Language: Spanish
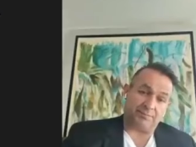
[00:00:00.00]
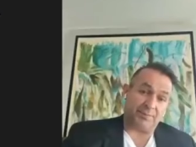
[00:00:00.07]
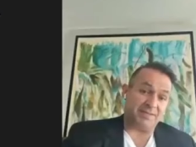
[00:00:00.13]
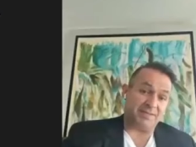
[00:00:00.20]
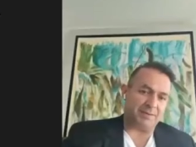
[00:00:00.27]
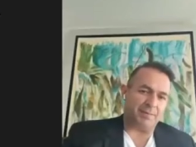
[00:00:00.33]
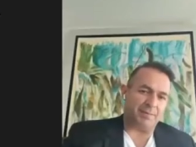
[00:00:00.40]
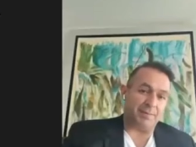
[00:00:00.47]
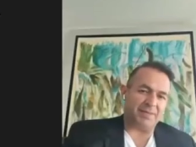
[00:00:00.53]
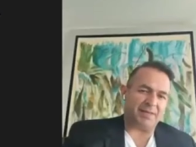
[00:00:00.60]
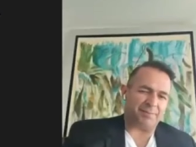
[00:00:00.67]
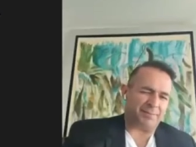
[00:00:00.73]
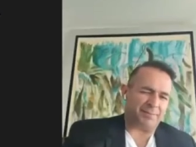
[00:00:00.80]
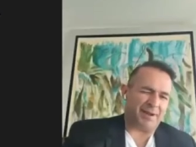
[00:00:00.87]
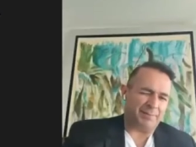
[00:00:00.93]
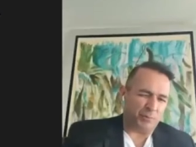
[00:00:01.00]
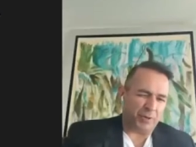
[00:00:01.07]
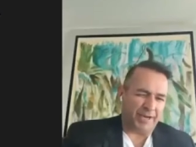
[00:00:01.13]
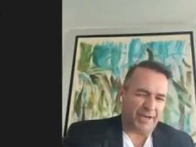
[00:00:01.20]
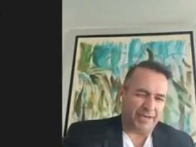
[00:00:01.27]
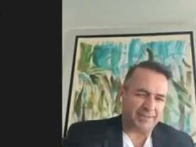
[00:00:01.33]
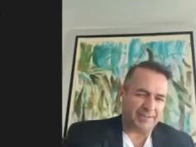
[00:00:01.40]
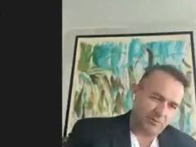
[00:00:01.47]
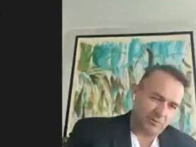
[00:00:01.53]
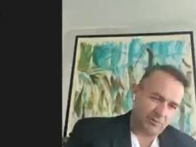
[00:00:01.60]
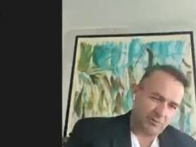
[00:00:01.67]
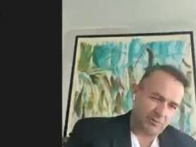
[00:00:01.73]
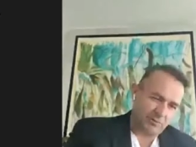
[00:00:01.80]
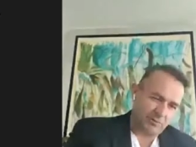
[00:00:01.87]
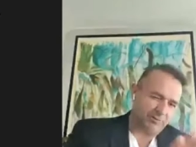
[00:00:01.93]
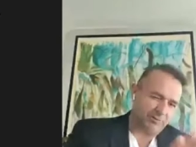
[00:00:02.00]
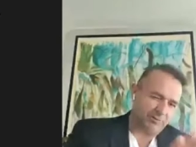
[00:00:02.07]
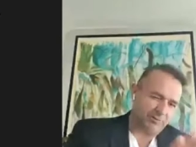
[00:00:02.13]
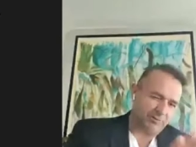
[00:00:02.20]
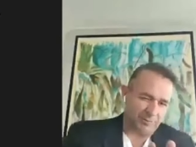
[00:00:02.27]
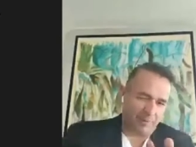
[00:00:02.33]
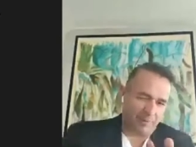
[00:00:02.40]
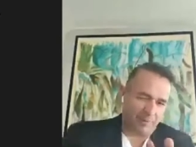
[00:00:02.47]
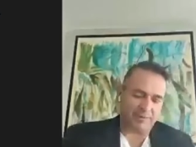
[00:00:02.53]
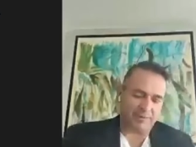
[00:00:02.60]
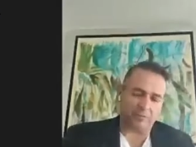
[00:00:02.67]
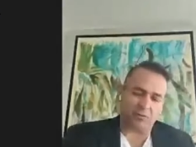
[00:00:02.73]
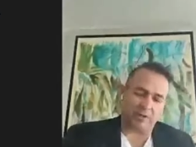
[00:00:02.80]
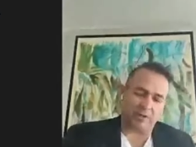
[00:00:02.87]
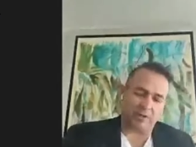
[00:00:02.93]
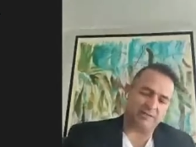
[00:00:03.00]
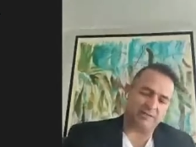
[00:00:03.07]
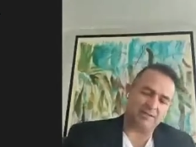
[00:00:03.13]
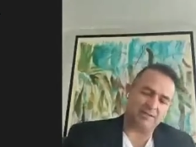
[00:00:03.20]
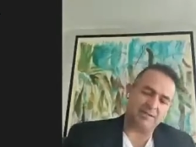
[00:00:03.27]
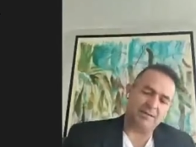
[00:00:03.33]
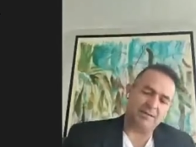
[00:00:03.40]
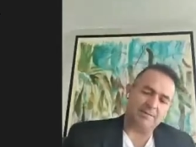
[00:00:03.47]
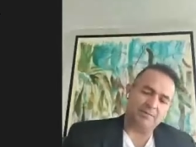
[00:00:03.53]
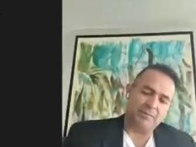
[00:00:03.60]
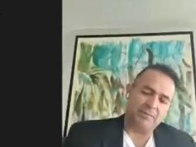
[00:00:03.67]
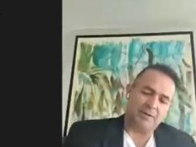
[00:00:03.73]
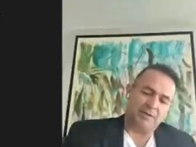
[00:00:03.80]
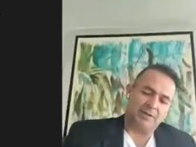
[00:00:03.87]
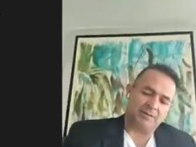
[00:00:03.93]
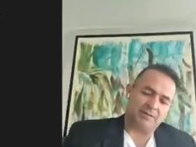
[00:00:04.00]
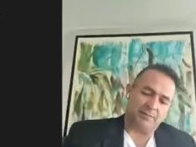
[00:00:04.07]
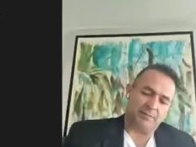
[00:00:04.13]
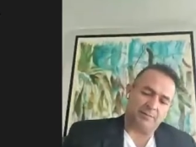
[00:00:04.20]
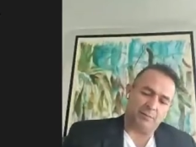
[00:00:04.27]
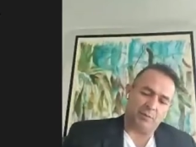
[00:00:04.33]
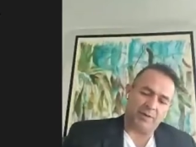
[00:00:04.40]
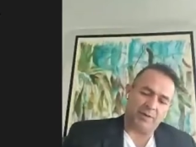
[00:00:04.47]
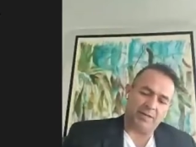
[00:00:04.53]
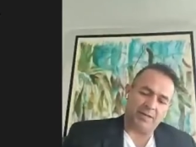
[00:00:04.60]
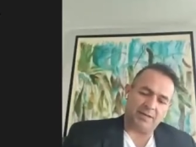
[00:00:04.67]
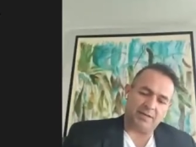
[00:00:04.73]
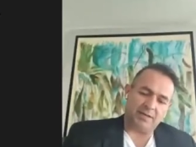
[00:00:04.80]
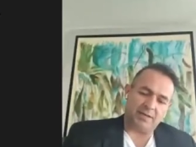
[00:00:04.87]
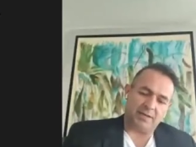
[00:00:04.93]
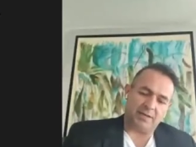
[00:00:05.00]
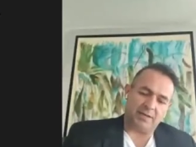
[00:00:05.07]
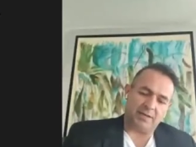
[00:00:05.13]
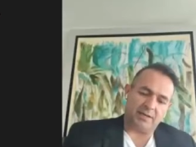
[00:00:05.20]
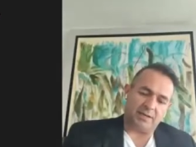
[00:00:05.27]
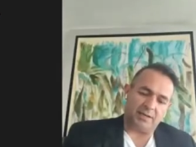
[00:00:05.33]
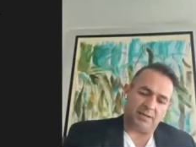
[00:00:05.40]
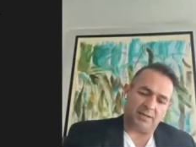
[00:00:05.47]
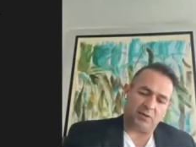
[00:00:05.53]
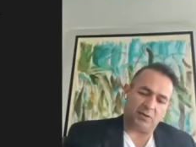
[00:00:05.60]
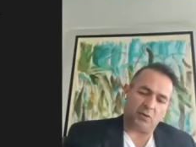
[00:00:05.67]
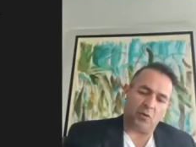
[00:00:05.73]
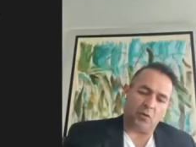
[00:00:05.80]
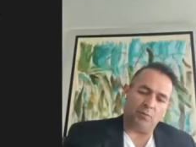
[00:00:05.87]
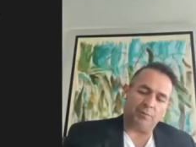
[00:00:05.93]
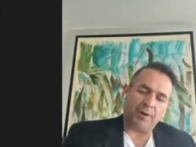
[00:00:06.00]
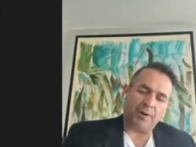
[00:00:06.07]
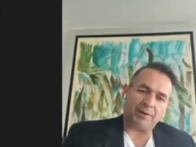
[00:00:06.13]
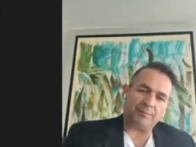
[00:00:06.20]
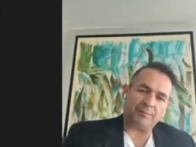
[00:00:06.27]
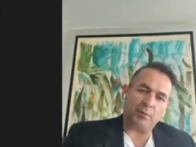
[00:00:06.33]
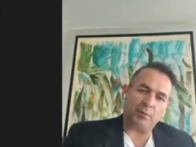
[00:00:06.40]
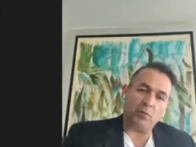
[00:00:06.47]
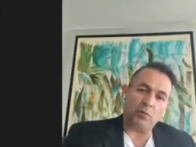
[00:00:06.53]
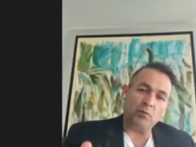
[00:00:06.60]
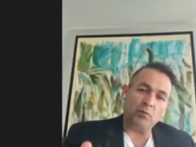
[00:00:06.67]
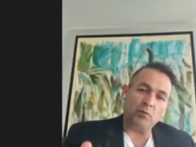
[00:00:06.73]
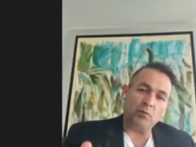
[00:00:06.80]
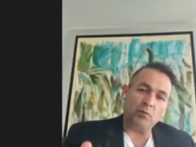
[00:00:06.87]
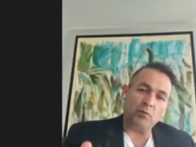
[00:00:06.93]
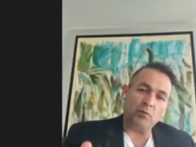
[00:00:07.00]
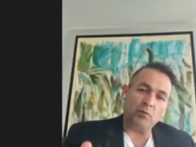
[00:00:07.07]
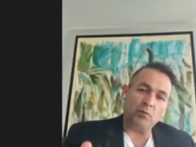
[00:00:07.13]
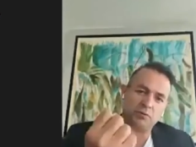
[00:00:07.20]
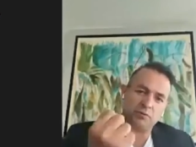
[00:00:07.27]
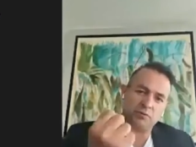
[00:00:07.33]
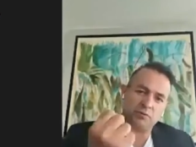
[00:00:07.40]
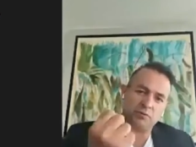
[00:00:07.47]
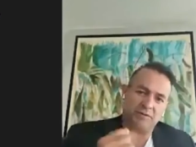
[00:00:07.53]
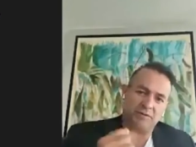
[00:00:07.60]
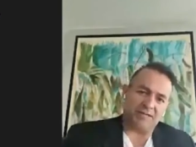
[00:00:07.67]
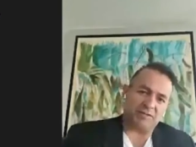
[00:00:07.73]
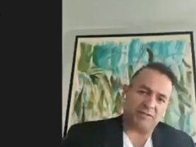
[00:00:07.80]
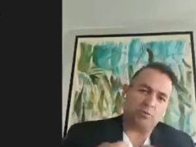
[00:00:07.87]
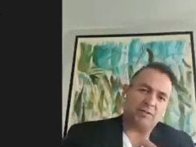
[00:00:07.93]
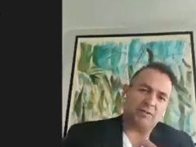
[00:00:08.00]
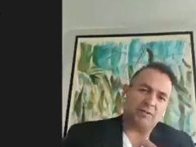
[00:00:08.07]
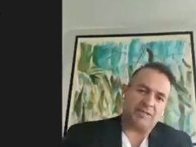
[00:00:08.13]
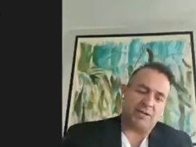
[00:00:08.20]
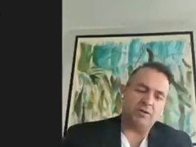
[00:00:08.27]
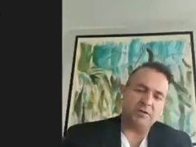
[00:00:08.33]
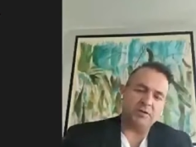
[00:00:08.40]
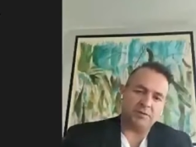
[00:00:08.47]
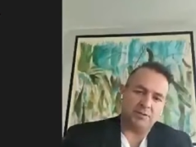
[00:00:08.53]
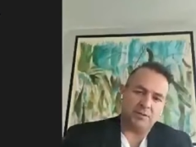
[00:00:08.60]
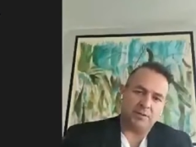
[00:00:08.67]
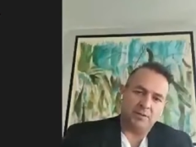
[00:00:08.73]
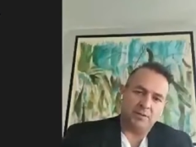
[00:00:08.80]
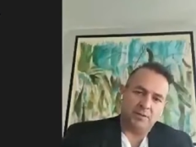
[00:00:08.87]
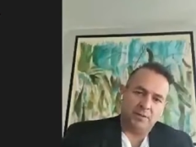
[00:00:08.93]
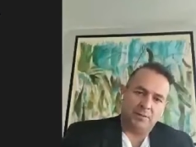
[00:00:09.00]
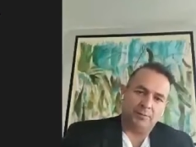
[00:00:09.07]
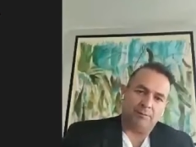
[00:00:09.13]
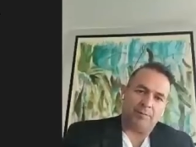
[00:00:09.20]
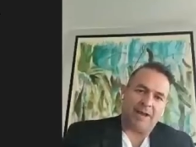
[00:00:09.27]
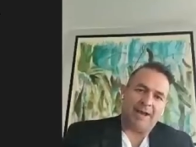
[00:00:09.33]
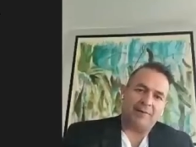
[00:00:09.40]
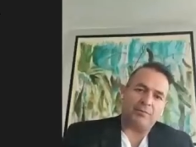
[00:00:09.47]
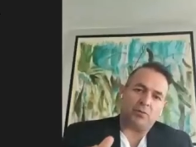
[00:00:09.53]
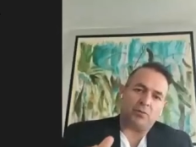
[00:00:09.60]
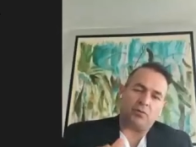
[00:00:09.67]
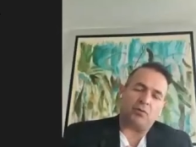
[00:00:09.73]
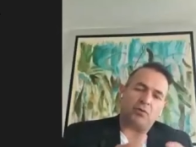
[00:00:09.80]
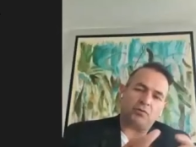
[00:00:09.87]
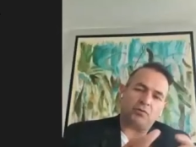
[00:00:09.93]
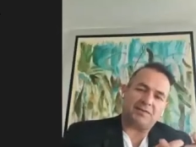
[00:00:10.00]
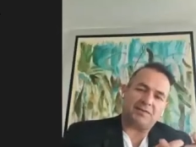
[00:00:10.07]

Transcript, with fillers: principalmente para mujeres, digo no le digan a los hombres, principalmente mujeres, este, puedan eh, comprar productos de su deseo pagando con cosas que